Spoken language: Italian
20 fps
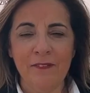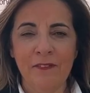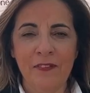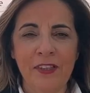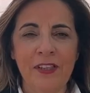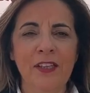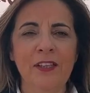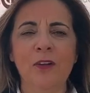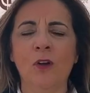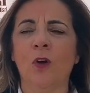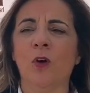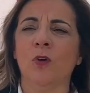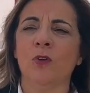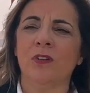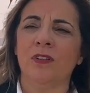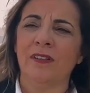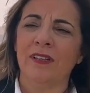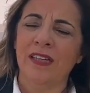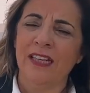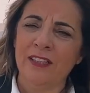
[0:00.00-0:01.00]
vino,
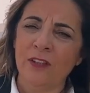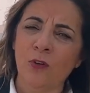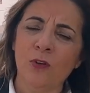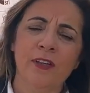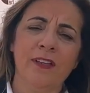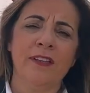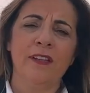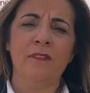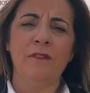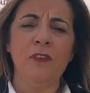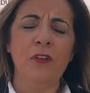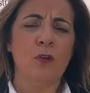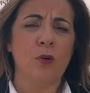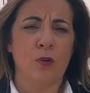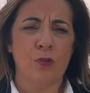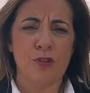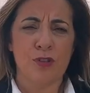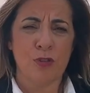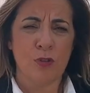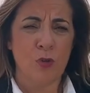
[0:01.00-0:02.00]
le donne del vino
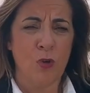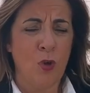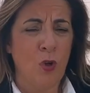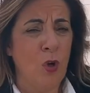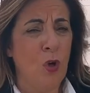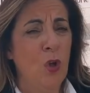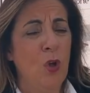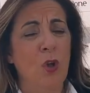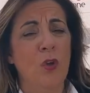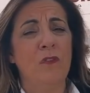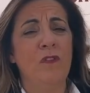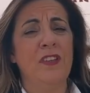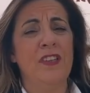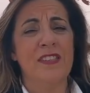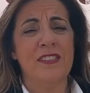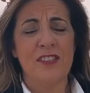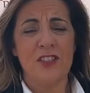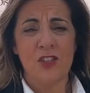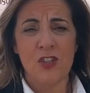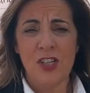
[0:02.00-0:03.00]
non solo
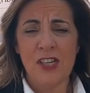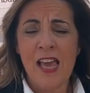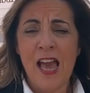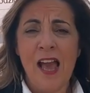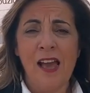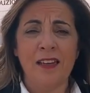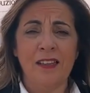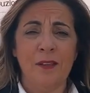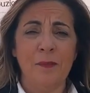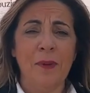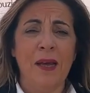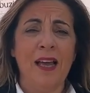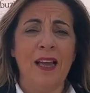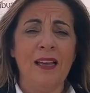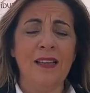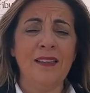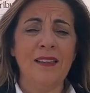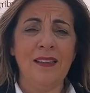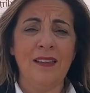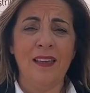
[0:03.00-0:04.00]
vini siciliani ma
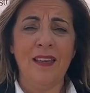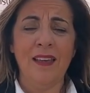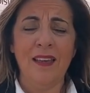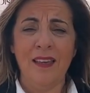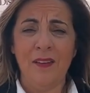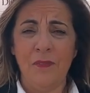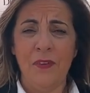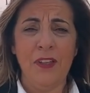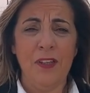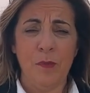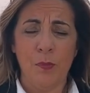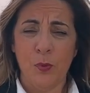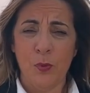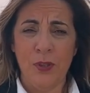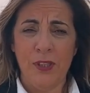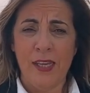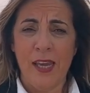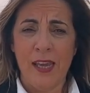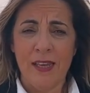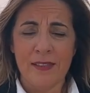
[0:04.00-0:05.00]
anche vini
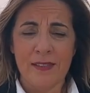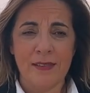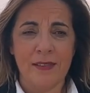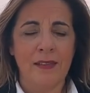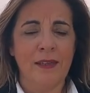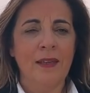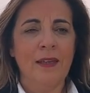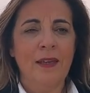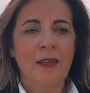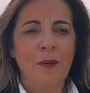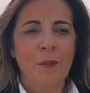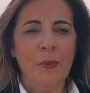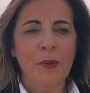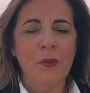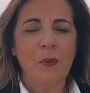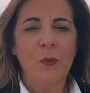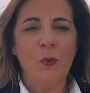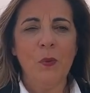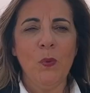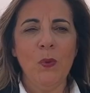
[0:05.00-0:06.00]
pugliesi
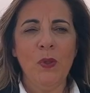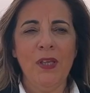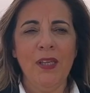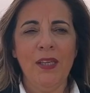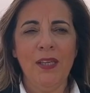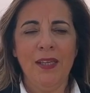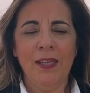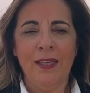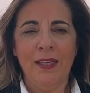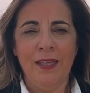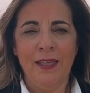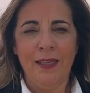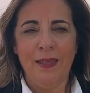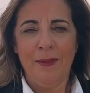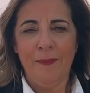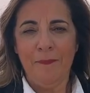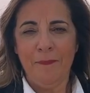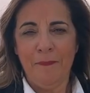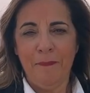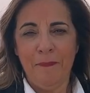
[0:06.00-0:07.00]
per cui
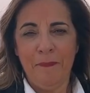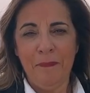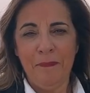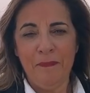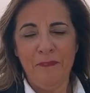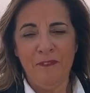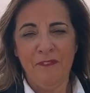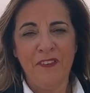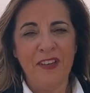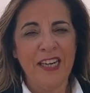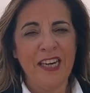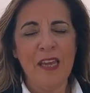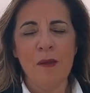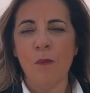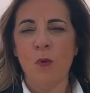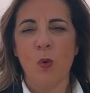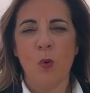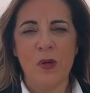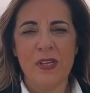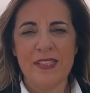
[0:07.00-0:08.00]
ehm, eh,
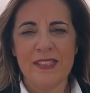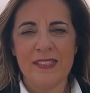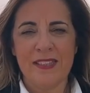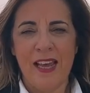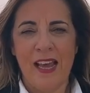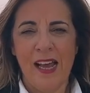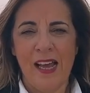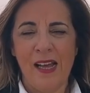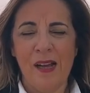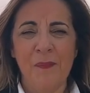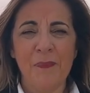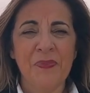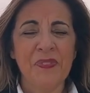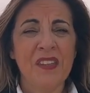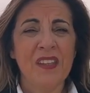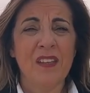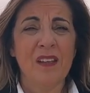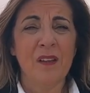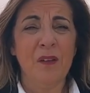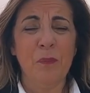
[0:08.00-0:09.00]
faremo
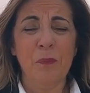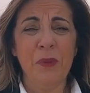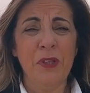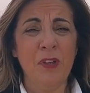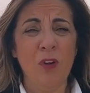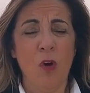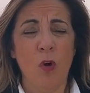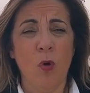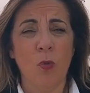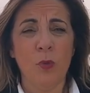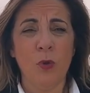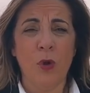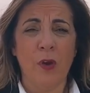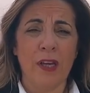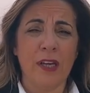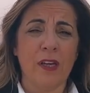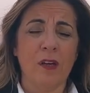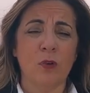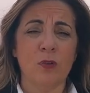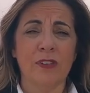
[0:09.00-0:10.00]
questo binomio
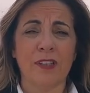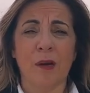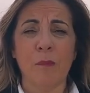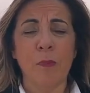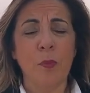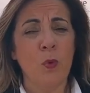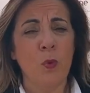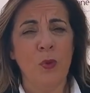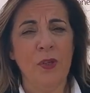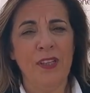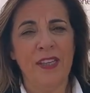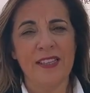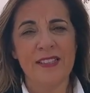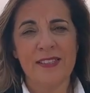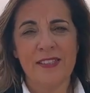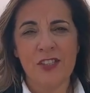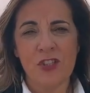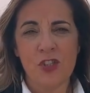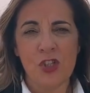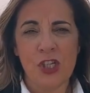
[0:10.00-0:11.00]
ecco, tra Puglia e
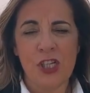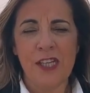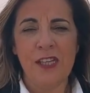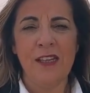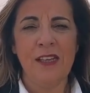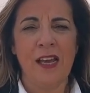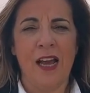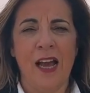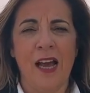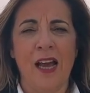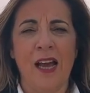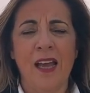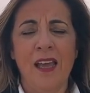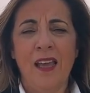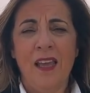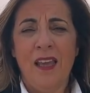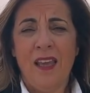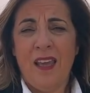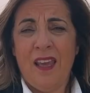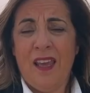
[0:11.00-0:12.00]
Sicilia
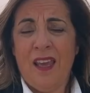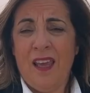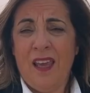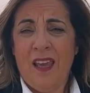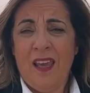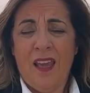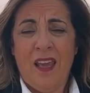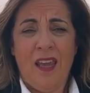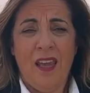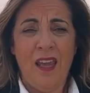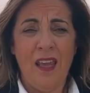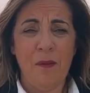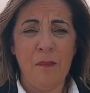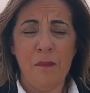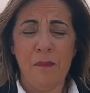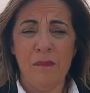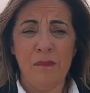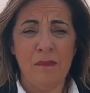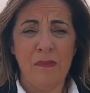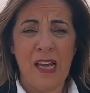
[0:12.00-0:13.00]
eh, e
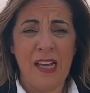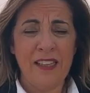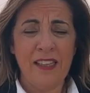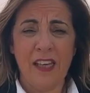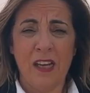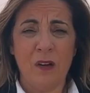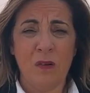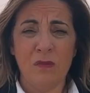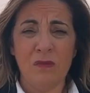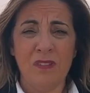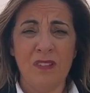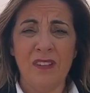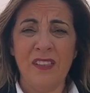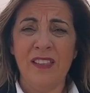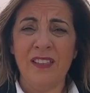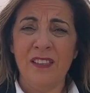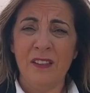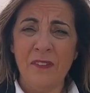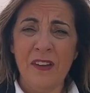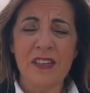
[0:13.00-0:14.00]
mh, mm, anche
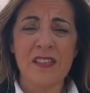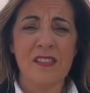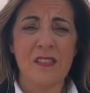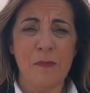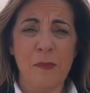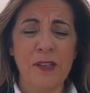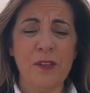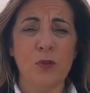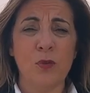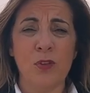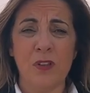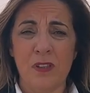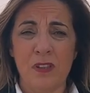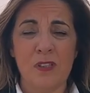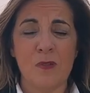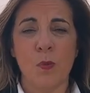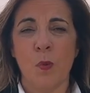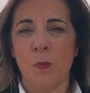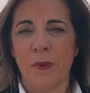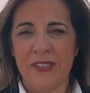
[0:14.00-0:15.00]
i diversi metodi di
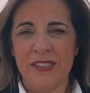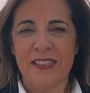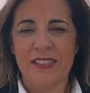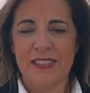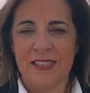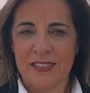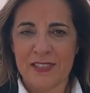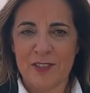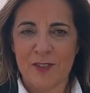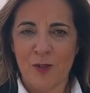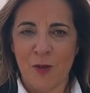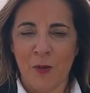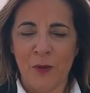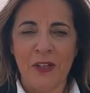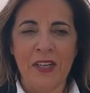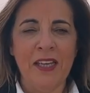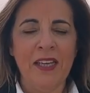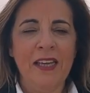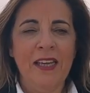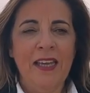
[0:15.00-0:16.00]

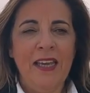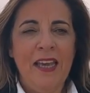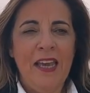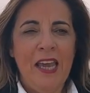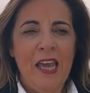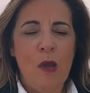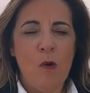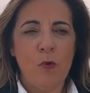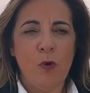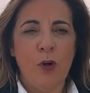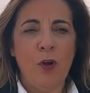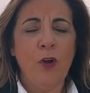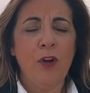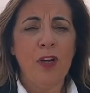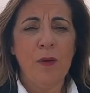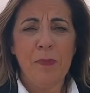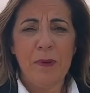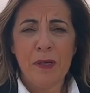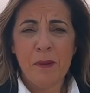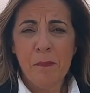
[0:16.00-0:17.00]
spumantizzazione. È un
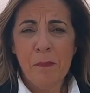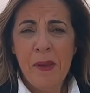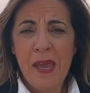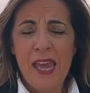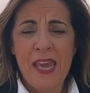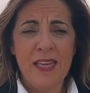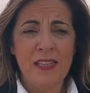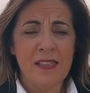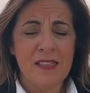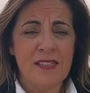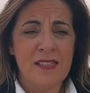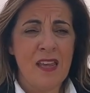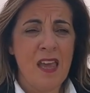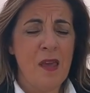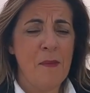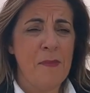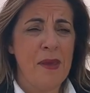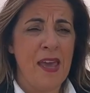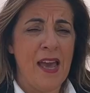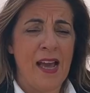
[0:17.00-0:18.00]
onore per me,
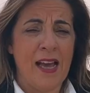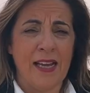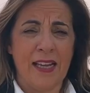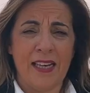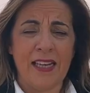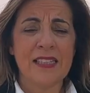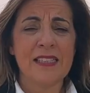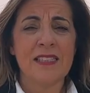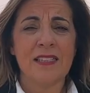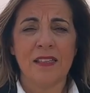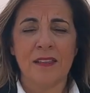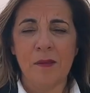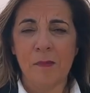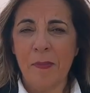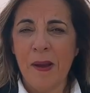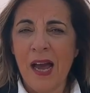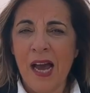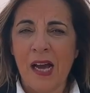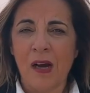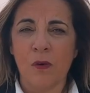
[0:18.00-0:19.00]
insieme a Grazia Di
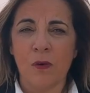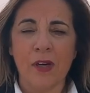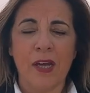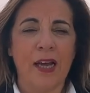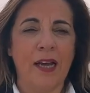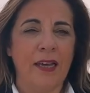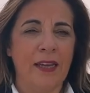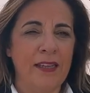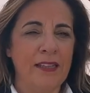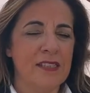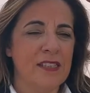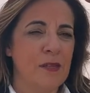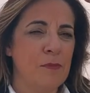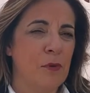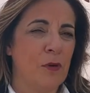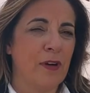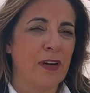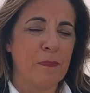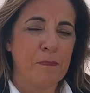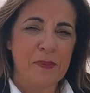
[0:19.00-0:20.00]
Paola e
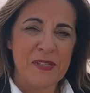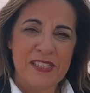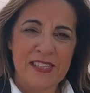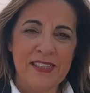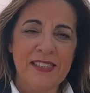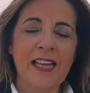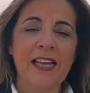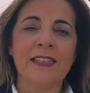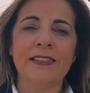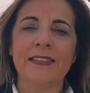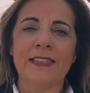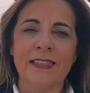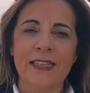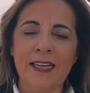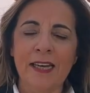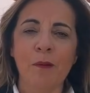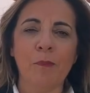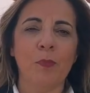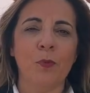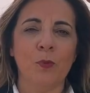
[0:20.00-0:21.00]
insieme a una rappresentante
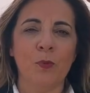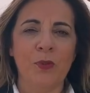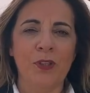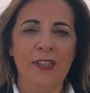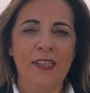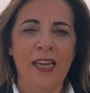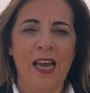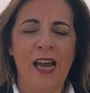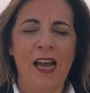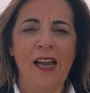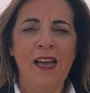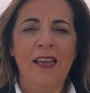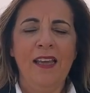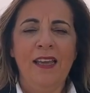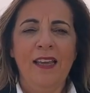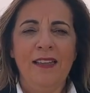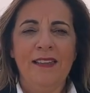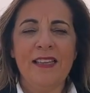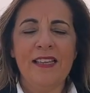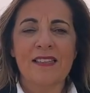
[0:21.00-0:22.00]
della Puglia,
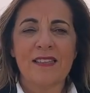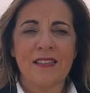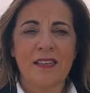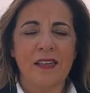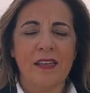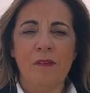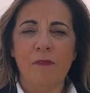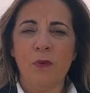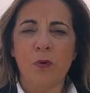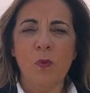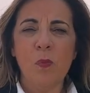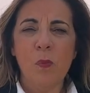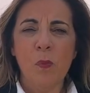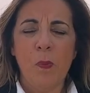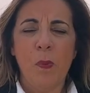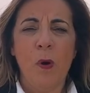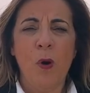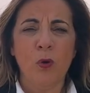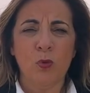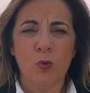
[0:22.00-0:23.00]
descrivere un
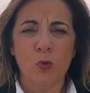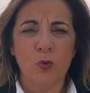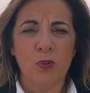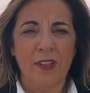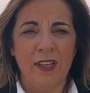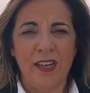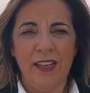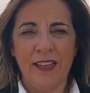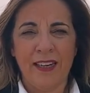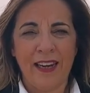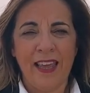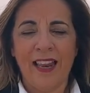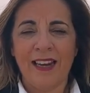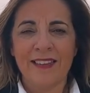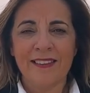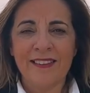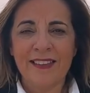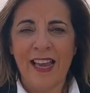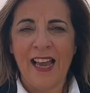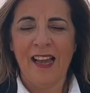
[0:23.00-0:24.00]
po' tutte le
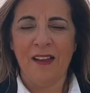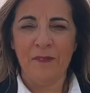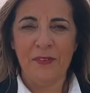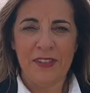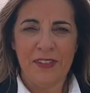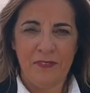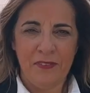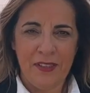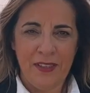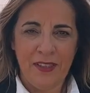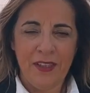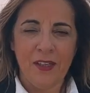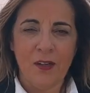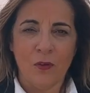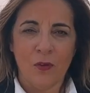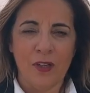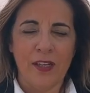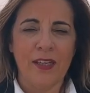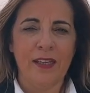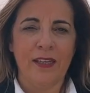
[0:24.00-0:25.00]
realtà
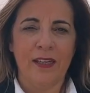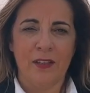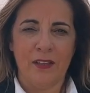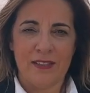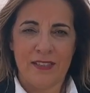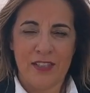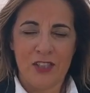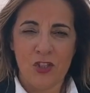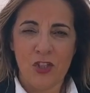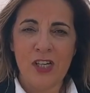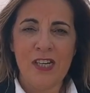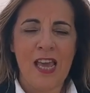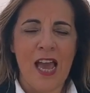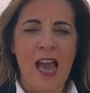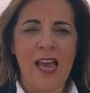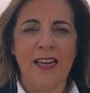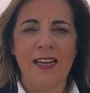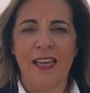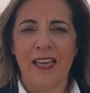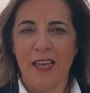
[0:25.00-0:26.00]
vitivinicole
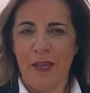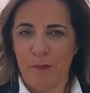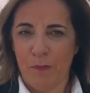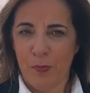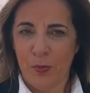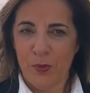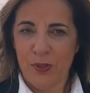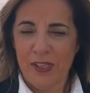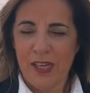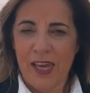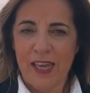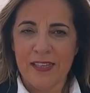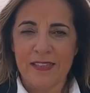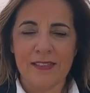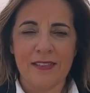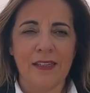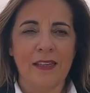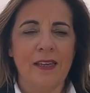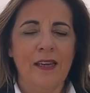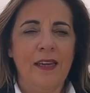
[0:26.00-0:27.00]
siciliane e
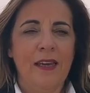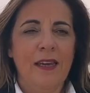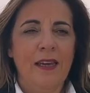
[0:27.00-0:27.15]
pugliesi.